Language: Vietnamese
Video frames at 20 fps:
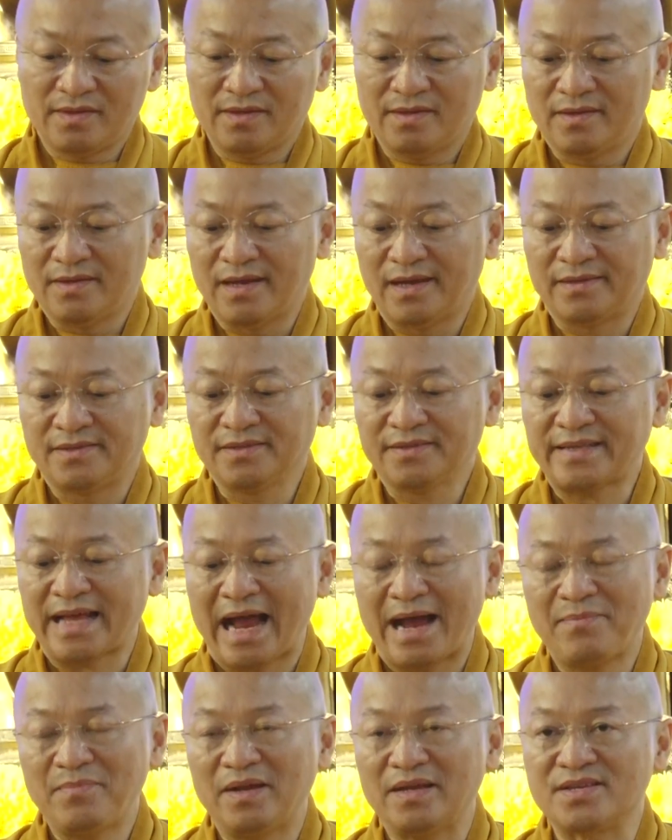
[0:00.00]
và thứ
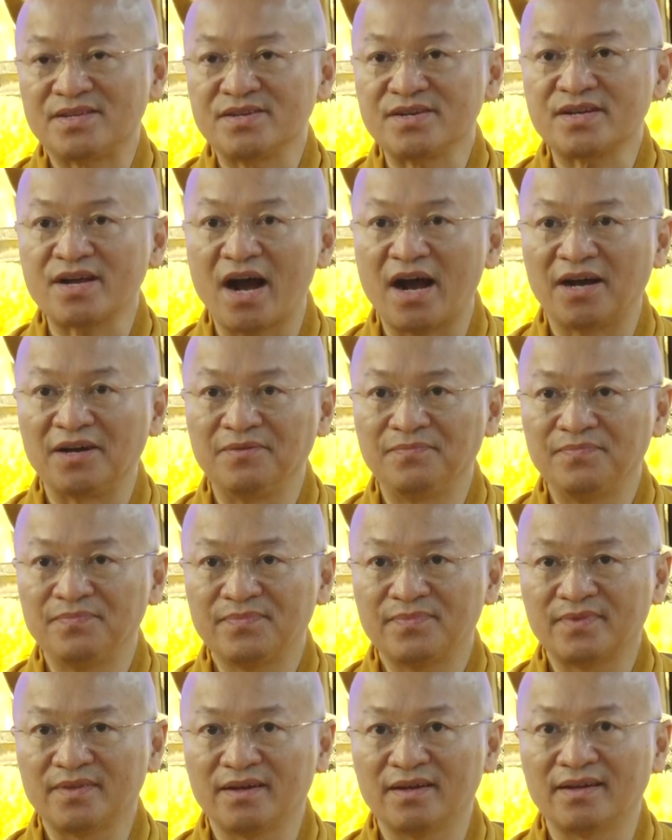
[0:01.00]
tám là chữ cần
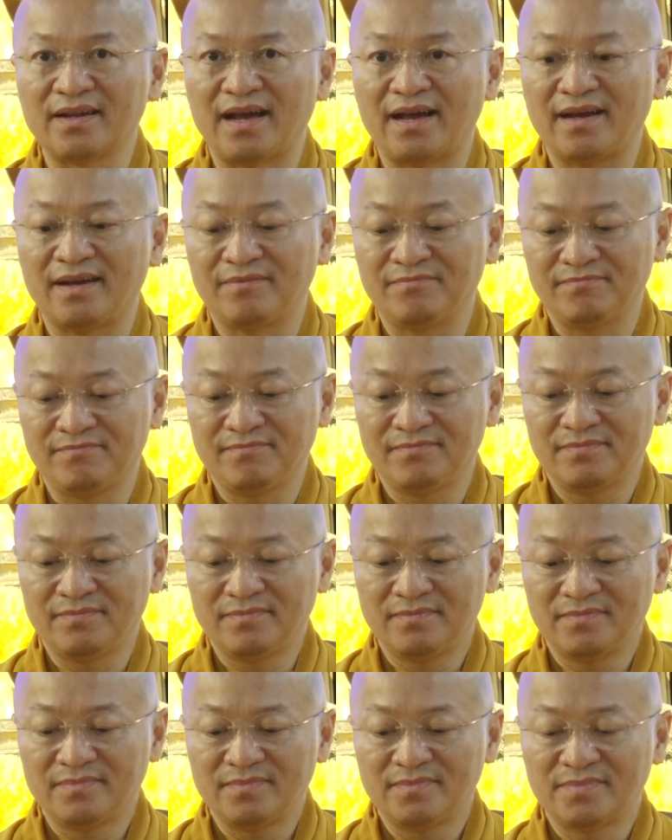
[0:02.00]
tức là
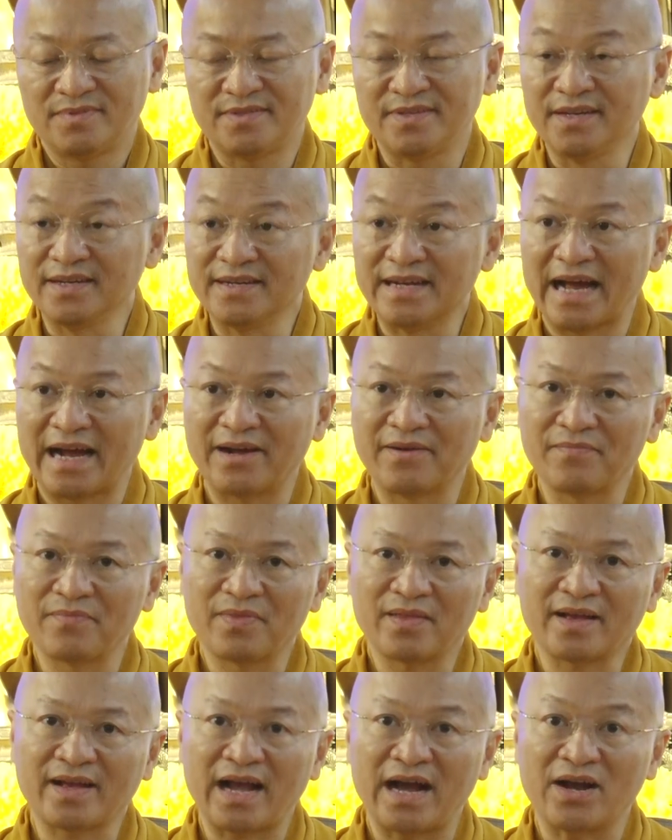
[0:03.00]
siêng năng
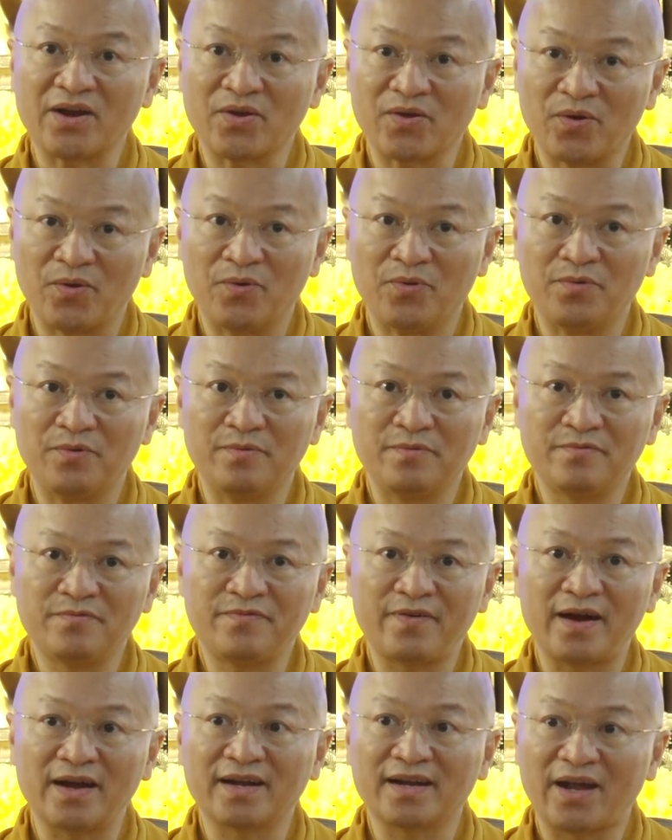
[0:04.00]
cần cù
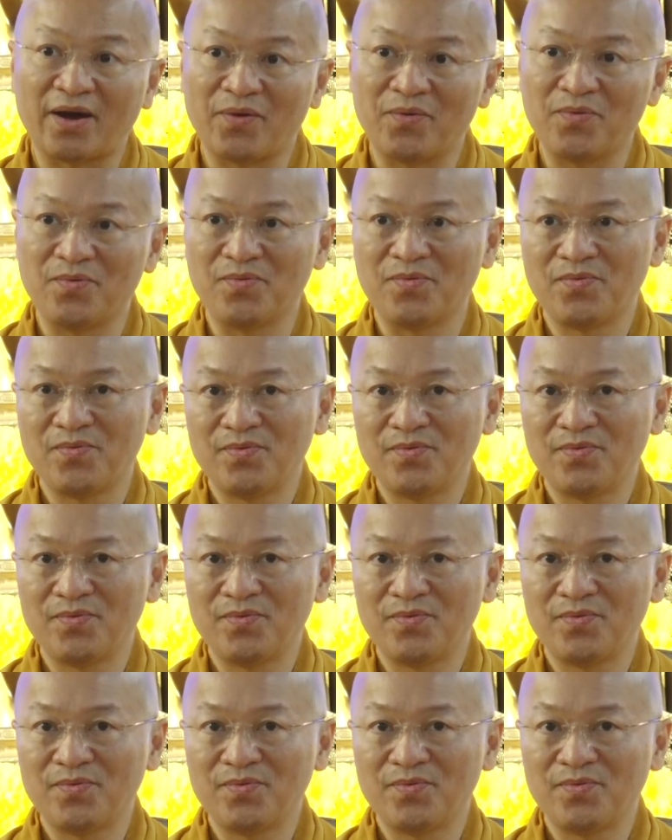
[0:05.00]
phấn đấu